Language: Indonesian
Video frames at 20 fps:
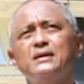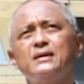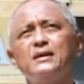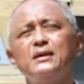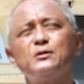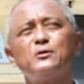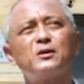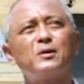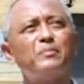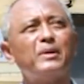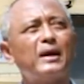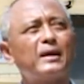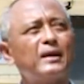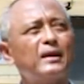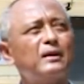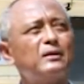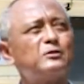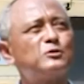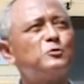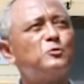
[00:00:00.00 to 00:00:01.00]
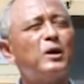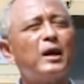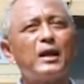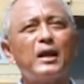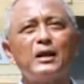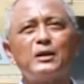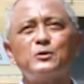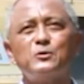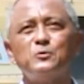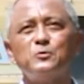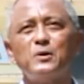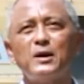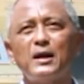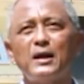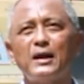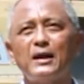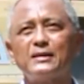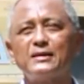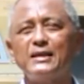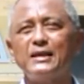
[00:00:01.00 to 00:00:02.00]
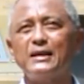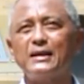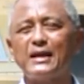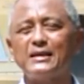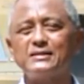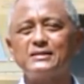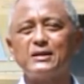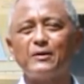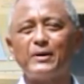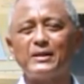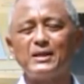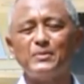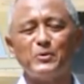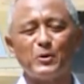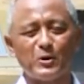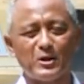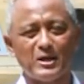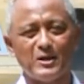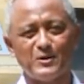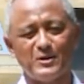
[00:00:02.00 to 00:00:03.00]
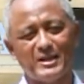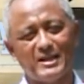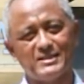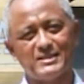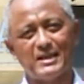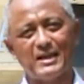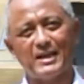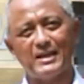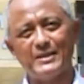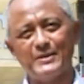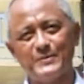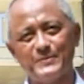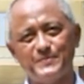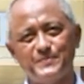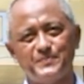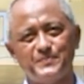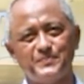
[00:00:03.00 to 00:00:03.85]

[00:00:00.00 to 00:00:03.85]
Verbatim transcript: itu kemarin juara dua tingkat Jawa Timur kalau tidak salah gitu.